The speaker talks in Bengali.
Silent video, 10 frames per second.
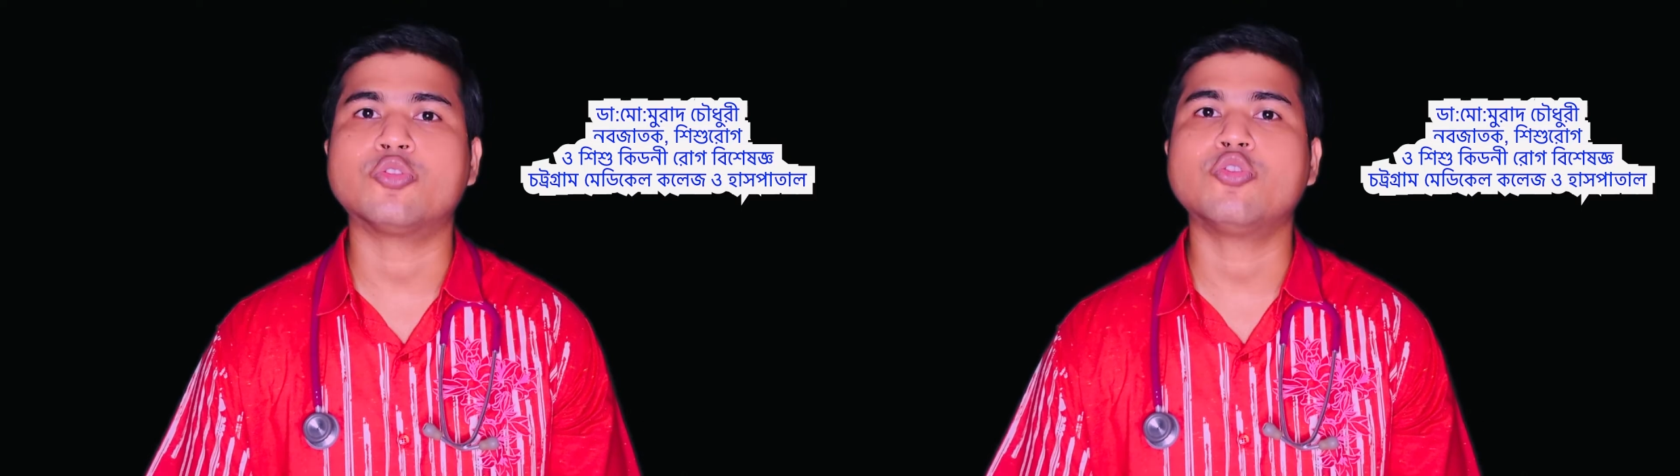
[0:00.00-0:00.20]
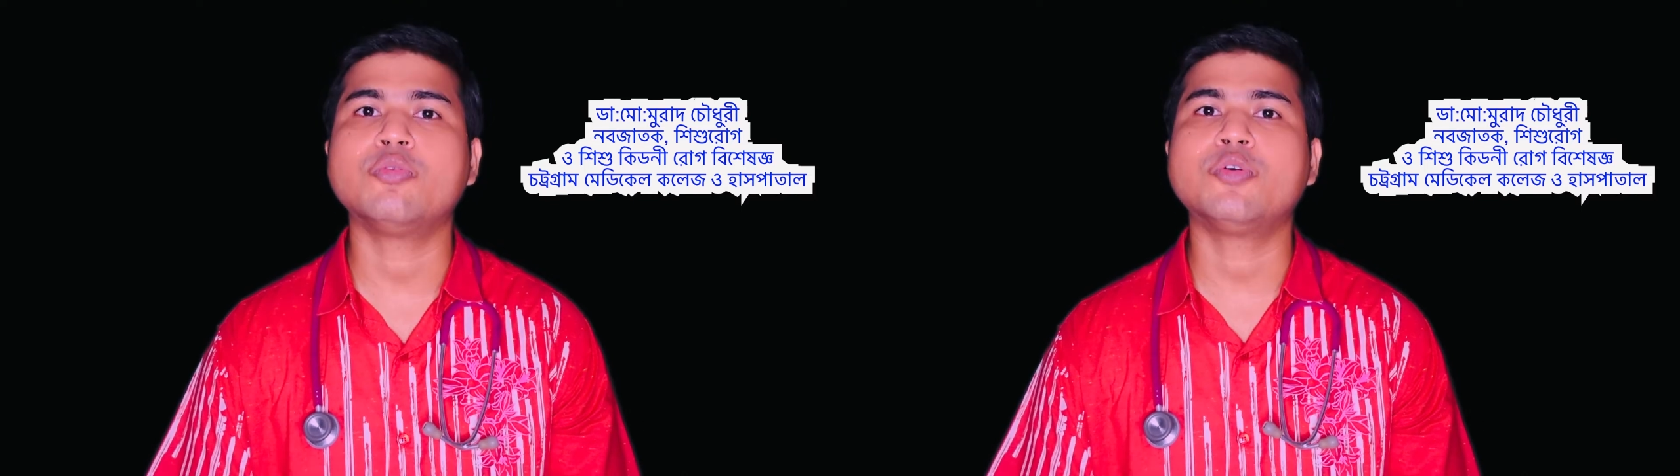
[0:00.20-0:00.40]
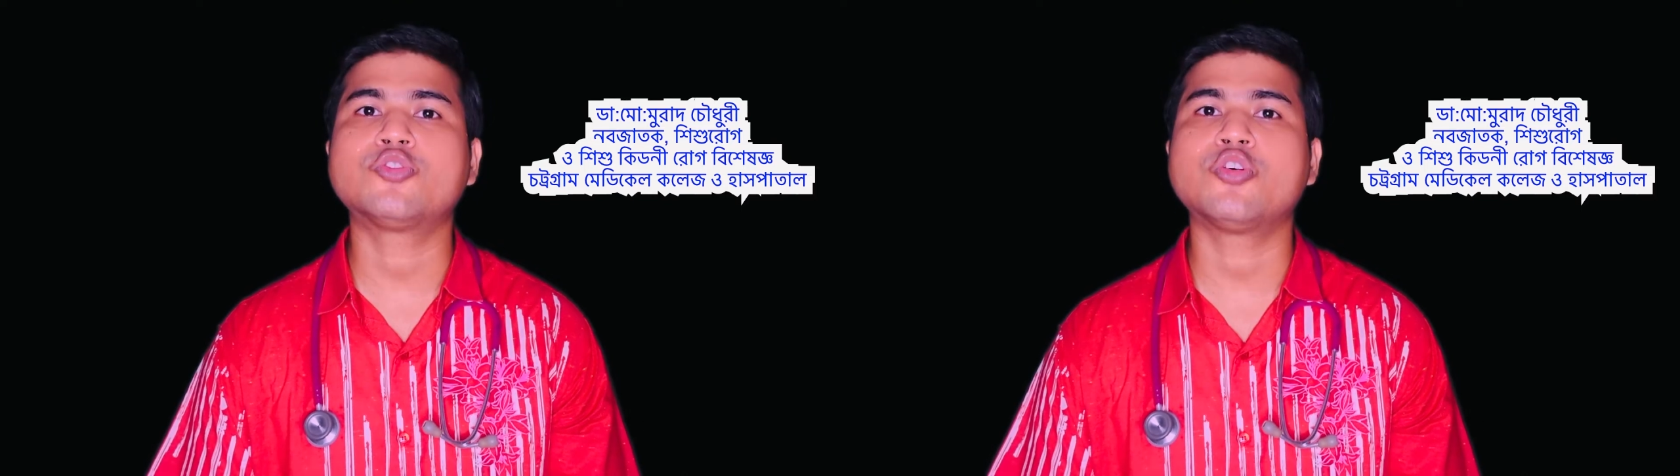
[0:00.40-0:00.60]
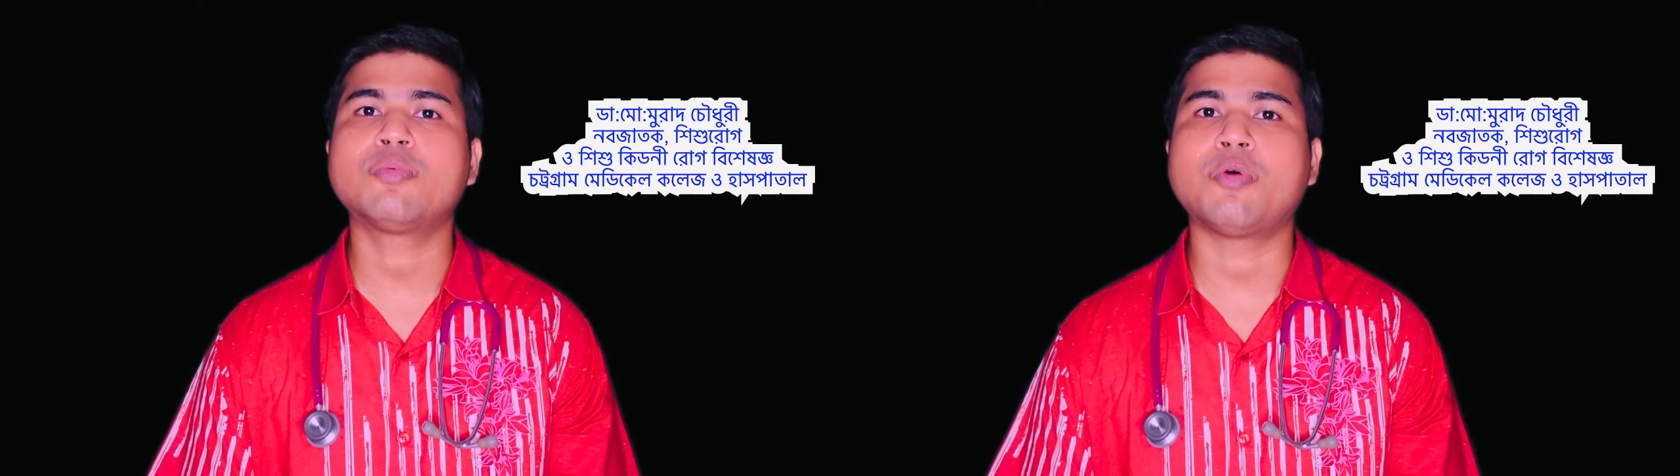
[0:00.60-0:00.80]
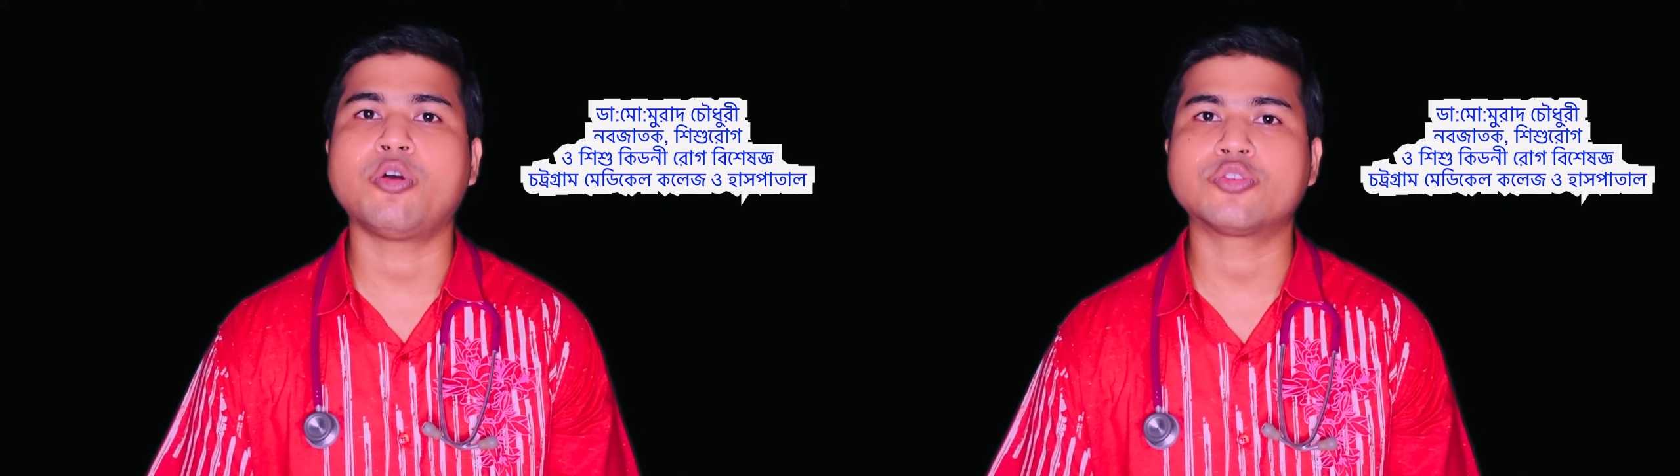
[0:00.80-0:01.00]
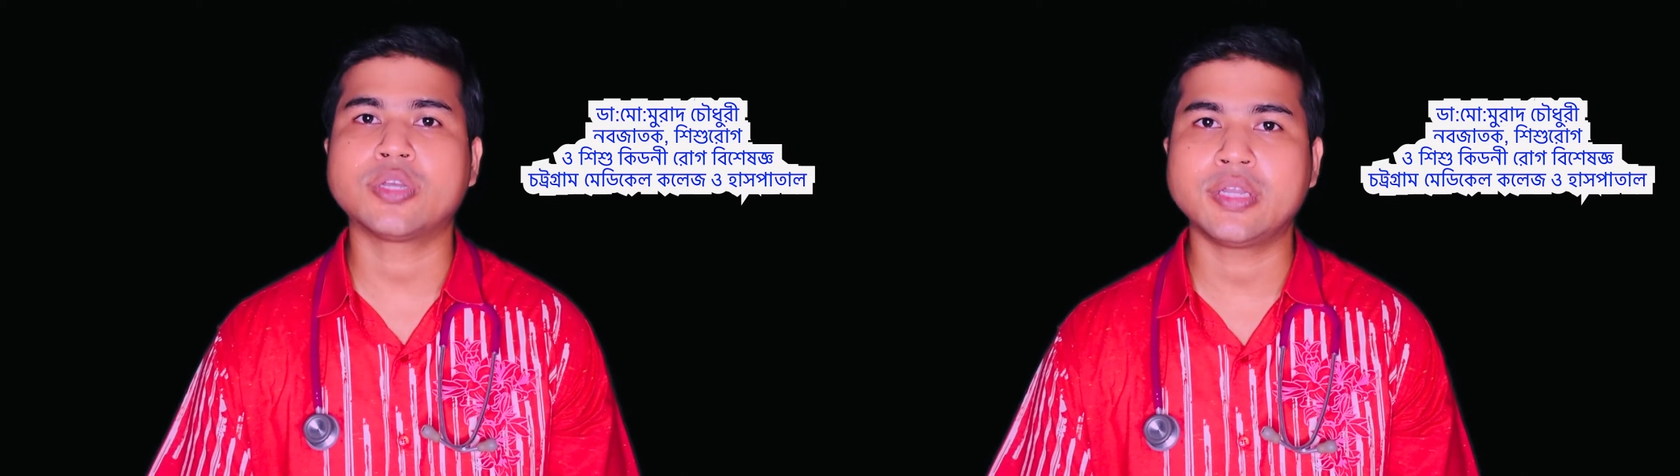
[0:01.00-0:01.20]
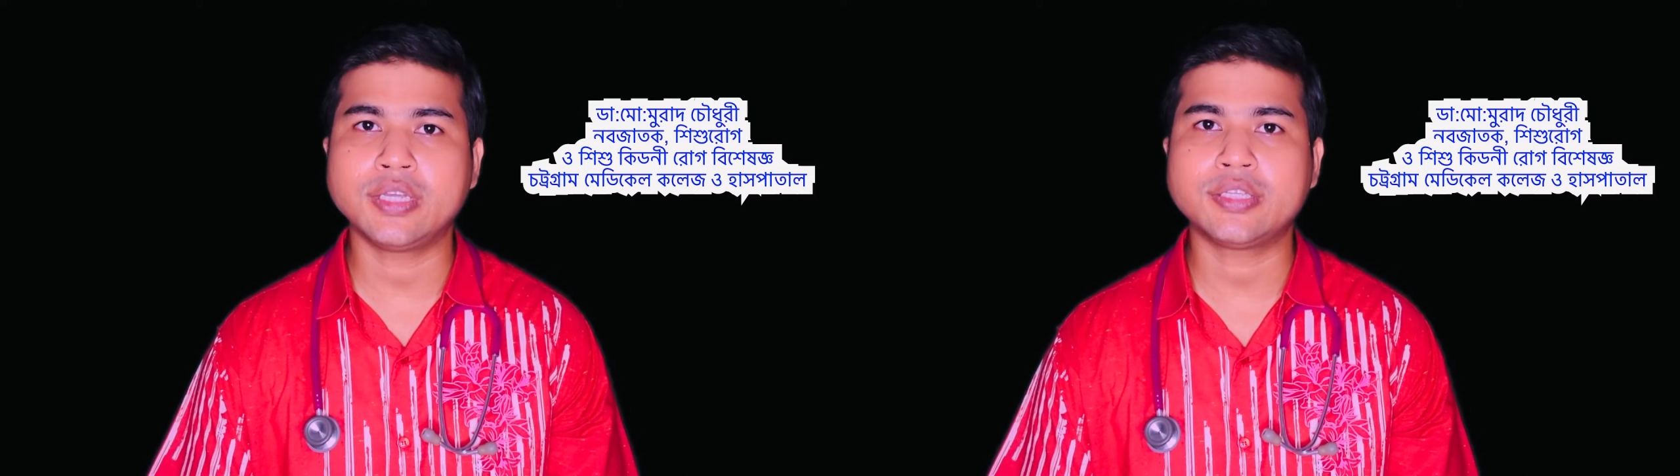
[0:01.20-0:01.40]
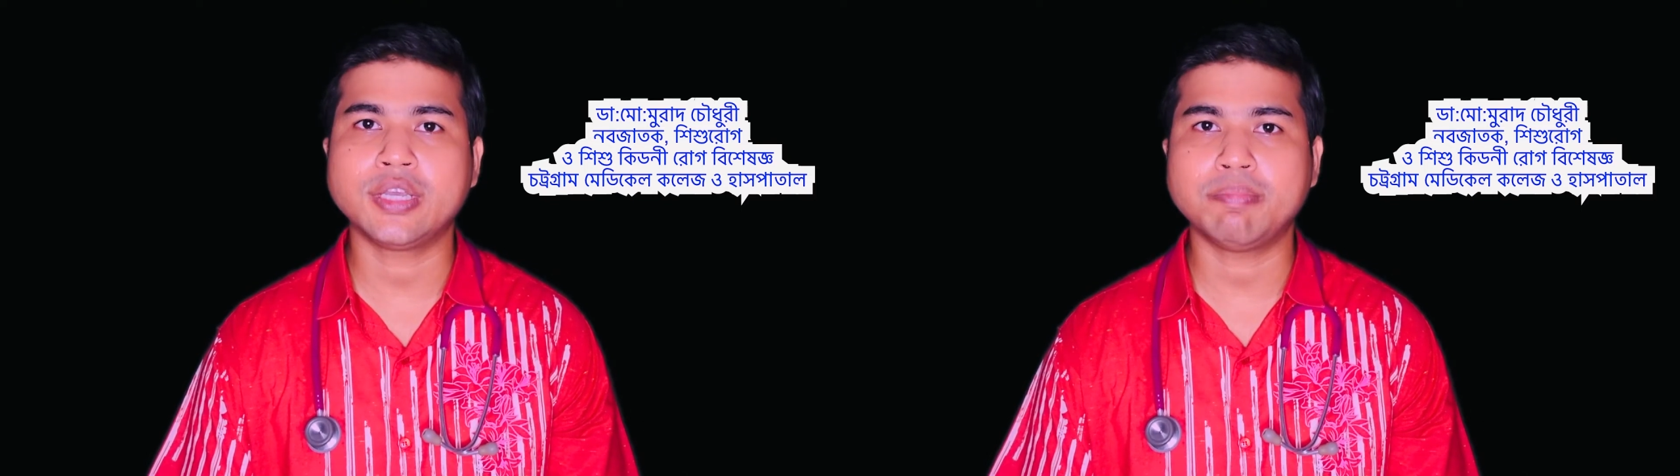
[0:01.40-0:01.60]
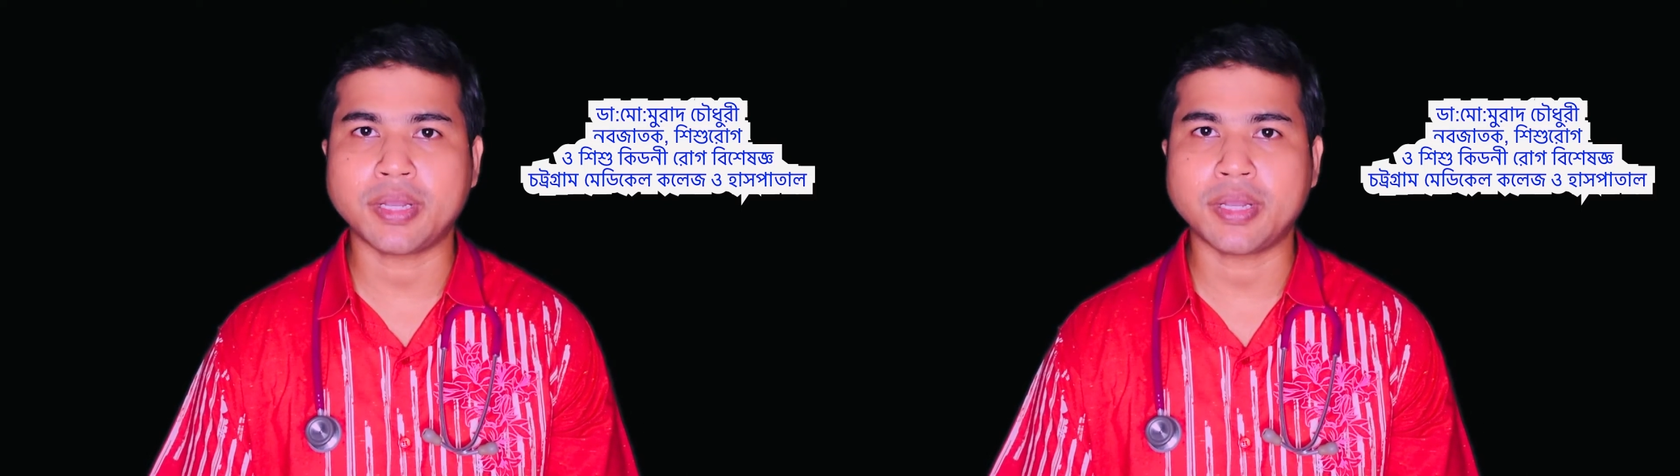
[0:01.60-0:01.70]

দুই বছর বয়সের নিচে